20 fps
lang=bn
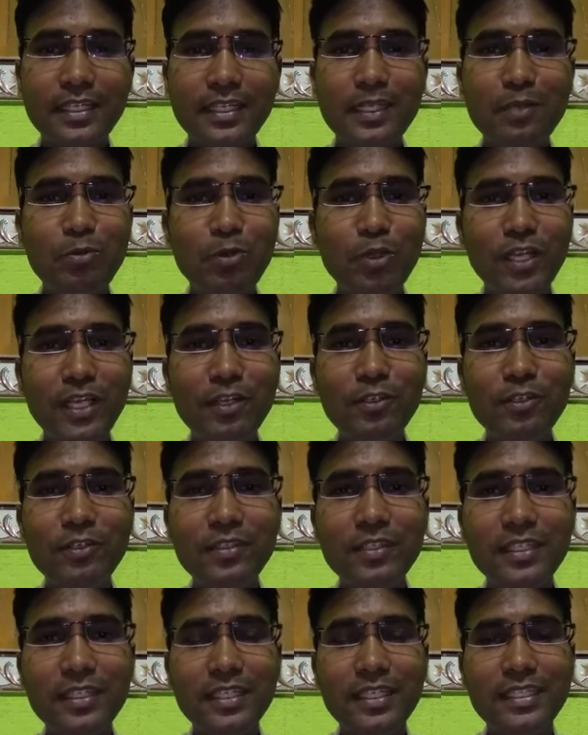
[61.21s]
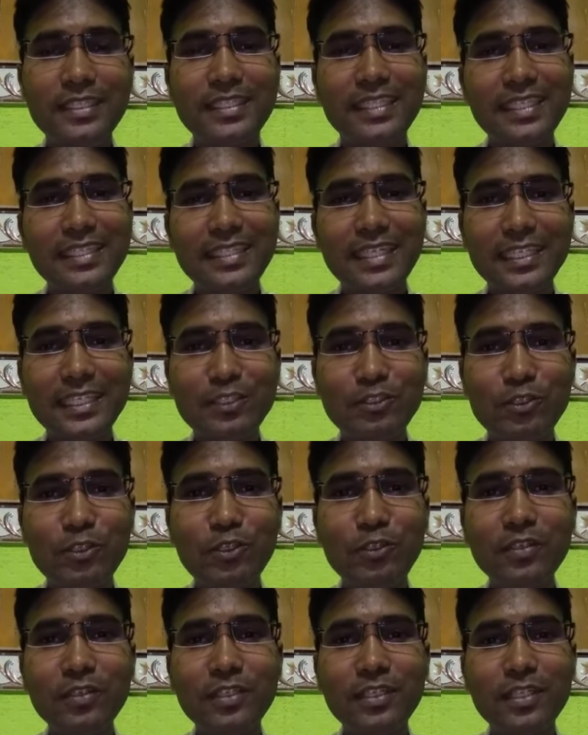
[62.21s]
কি বলা হলো না যে শাস্ত্র
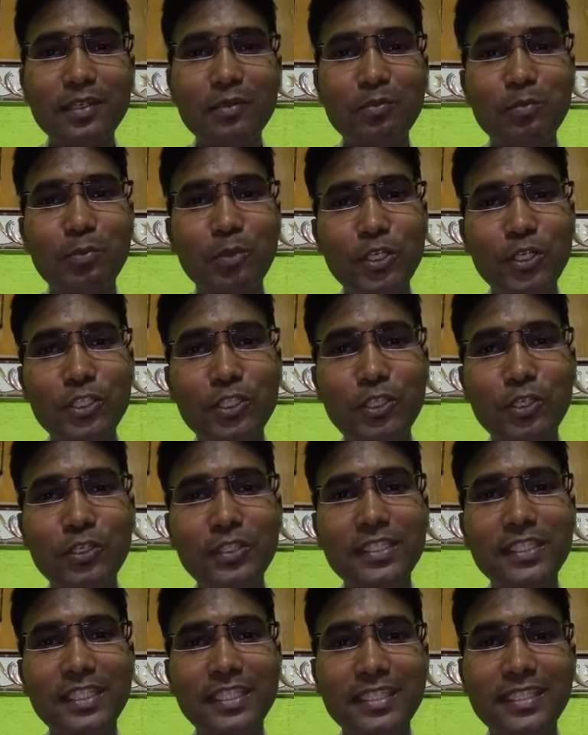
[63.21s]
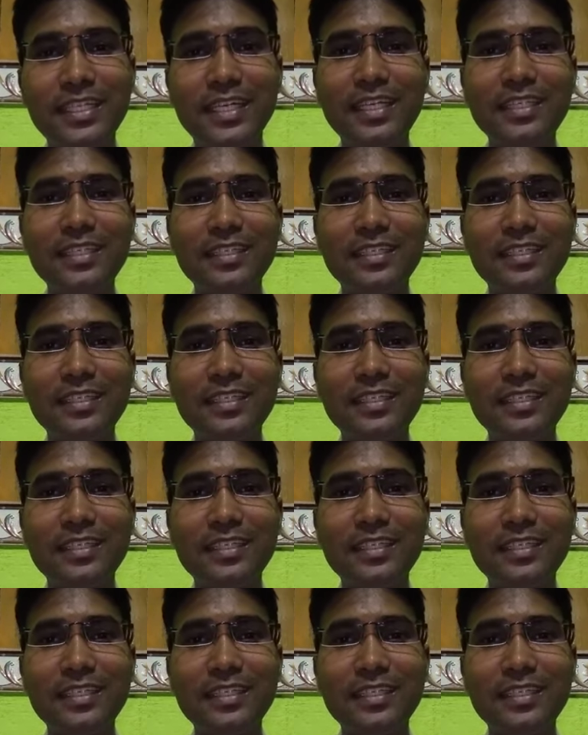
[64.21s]
বৈধ চিন্তার